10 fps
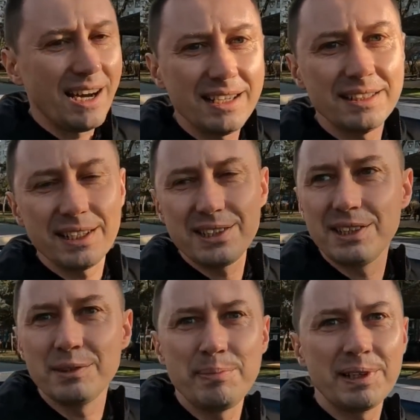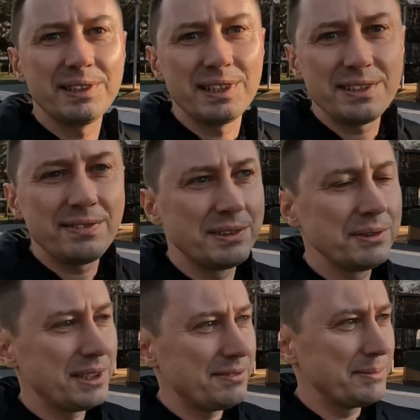ale tak się ten park nazywa.
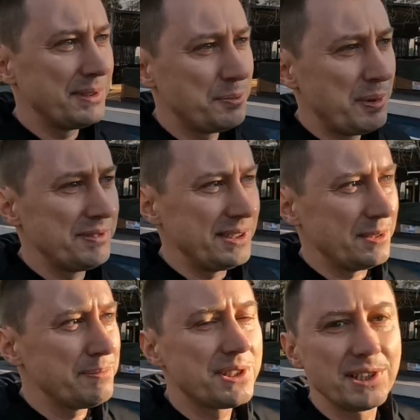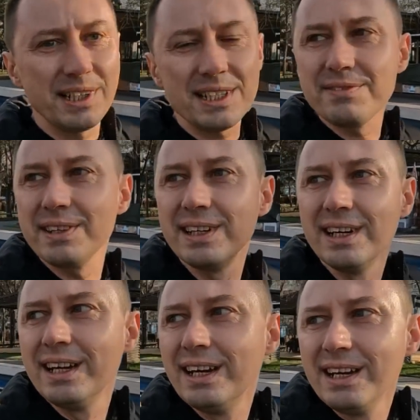Tutaj Wam gdzieś pewnie napiszę nazwę.
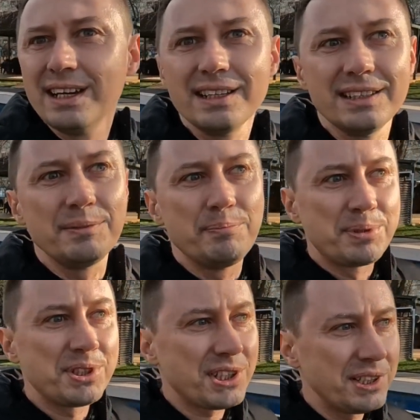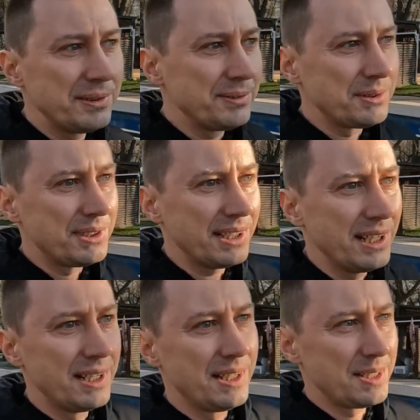E, przyszedłem
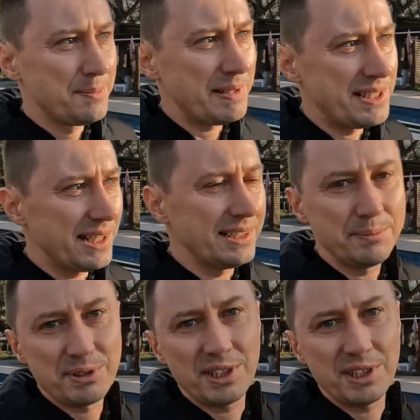tutaj specjalnie,